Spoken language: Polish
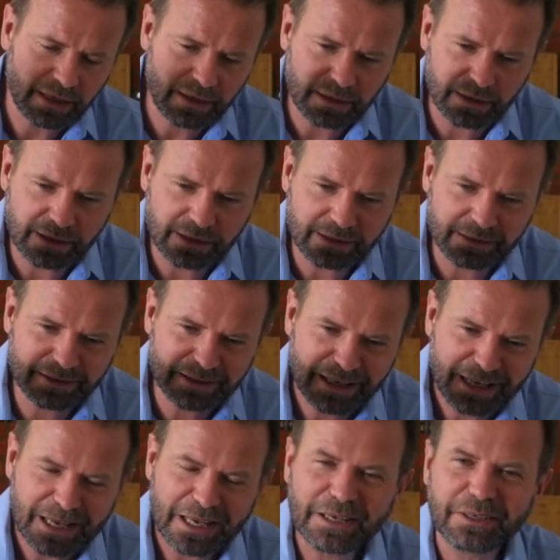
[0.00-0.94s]
E,
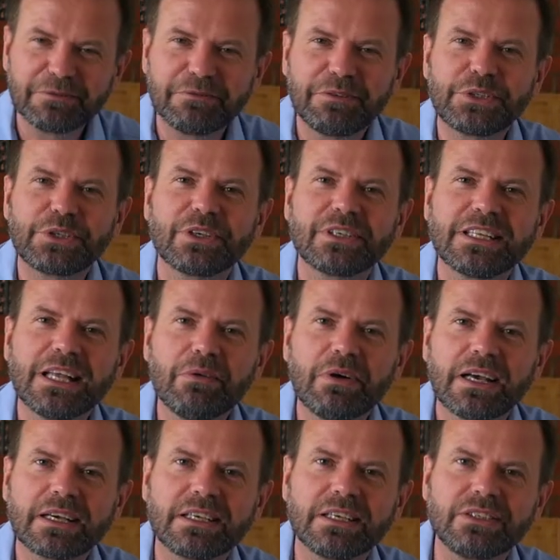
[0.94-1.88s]

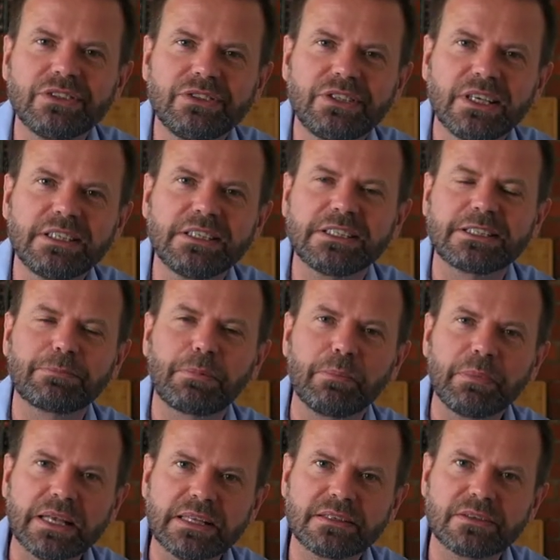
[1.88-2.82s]
wyciągnęła jakieś dzieci z
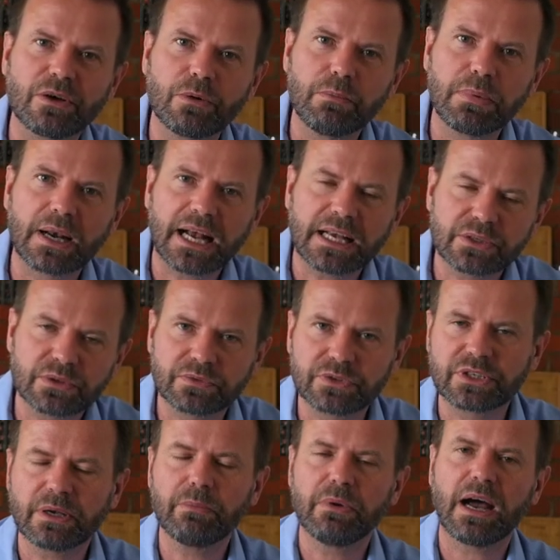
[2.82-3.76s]
pomiędzy obrazów,
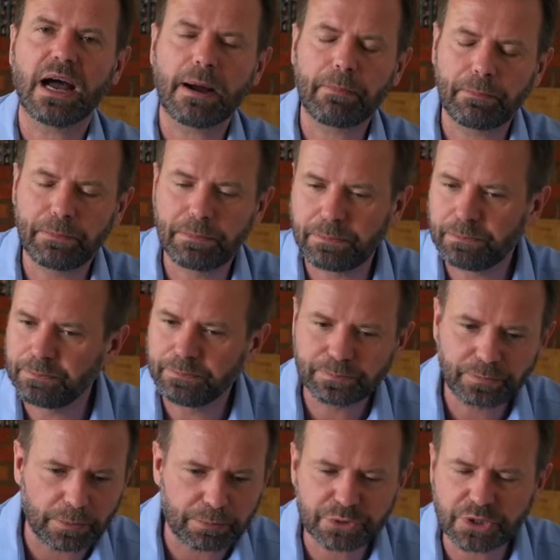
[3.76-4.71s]
żeby
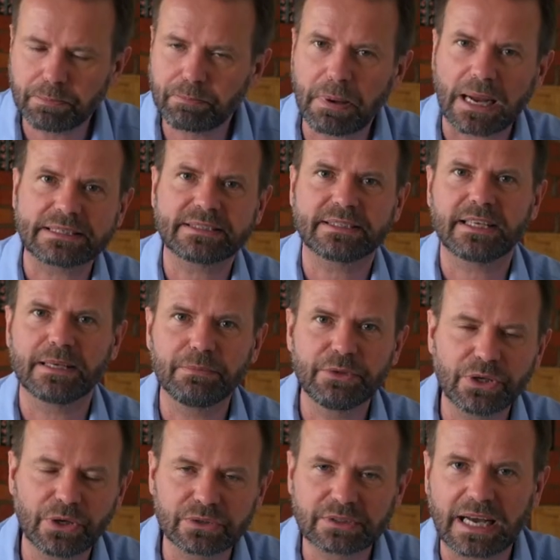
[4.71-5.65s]
przypadkiem
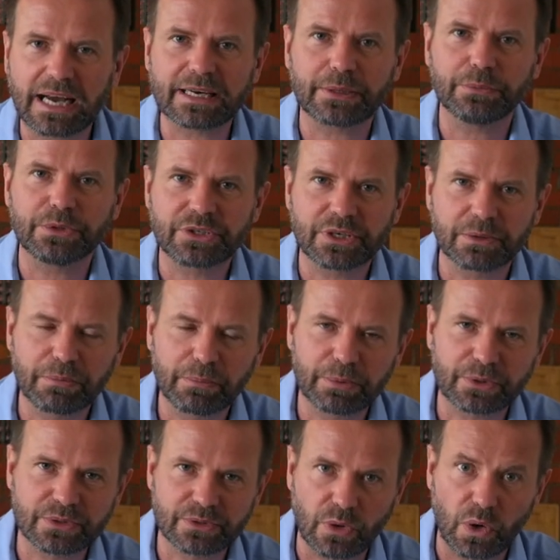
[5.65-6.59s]
nie otarły się po
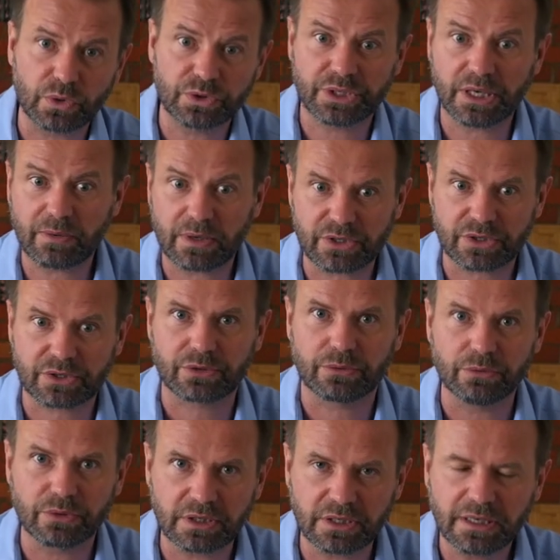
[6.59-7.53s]
prostu o dzieła
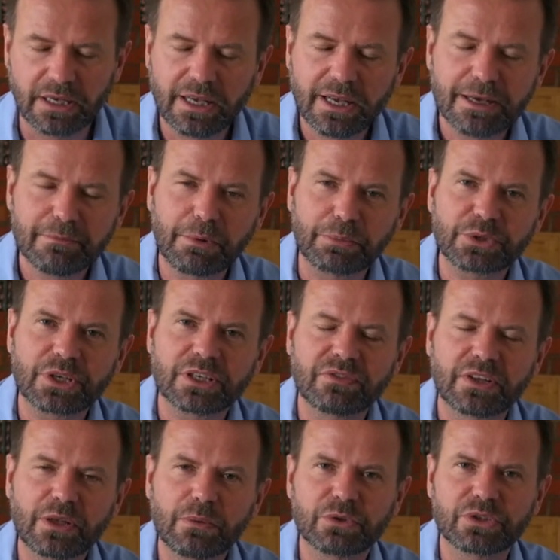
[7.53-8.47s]
sztuki, bo przecież
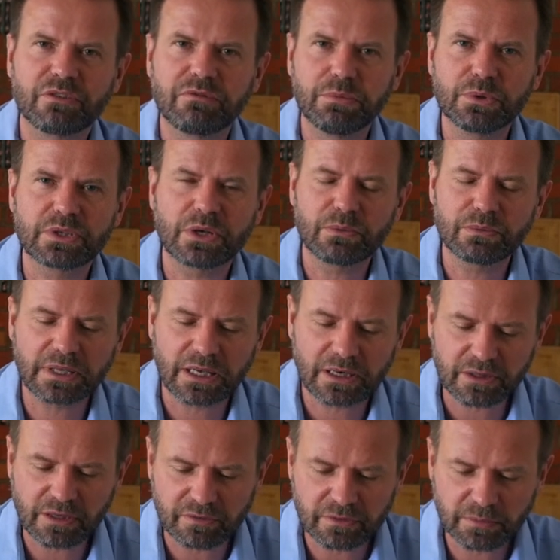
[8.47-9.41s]
wiadomo, że w Muzeum
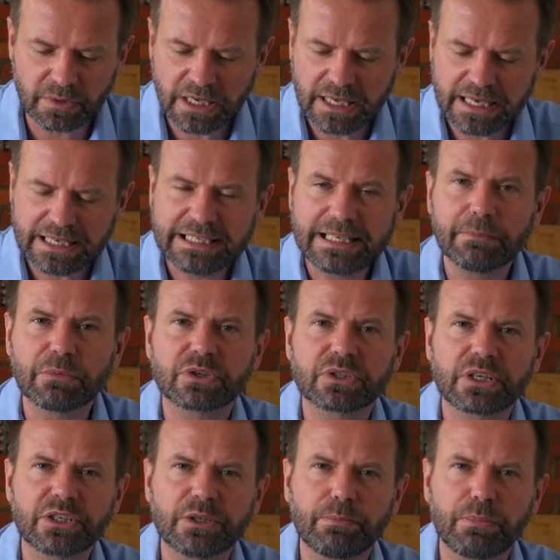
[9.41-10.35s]
Narodowym nie
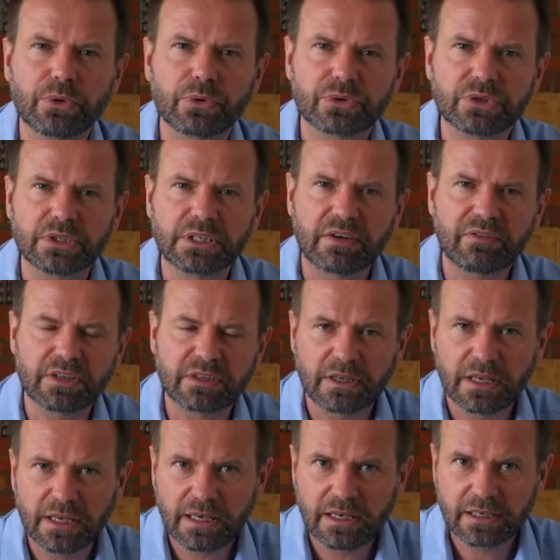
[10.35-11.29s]
można się poruszyć
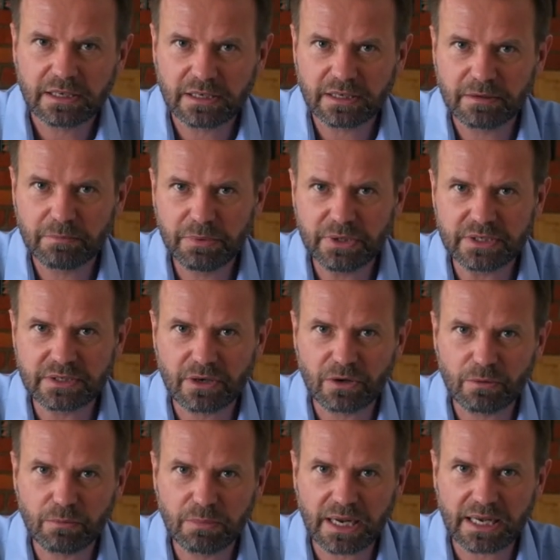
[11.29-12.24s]
nawet e,
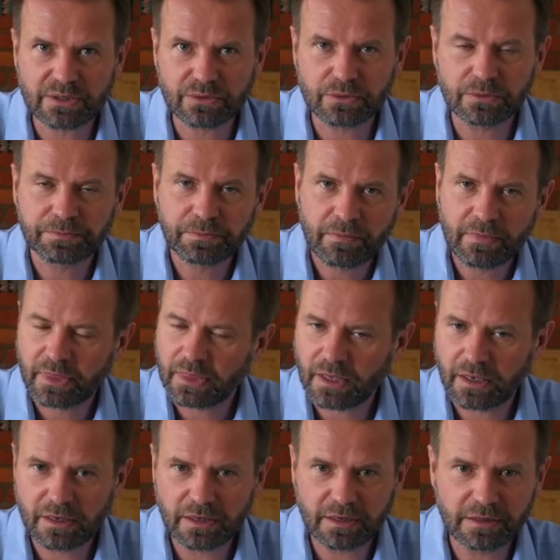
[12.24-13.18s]
blisko obrazu,
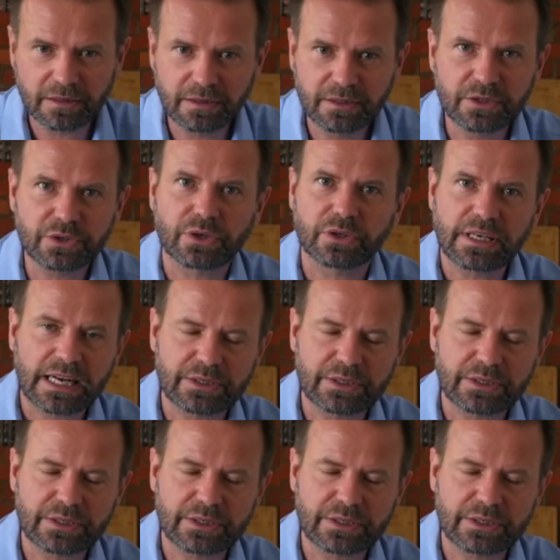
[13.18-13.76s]
e, gdyż od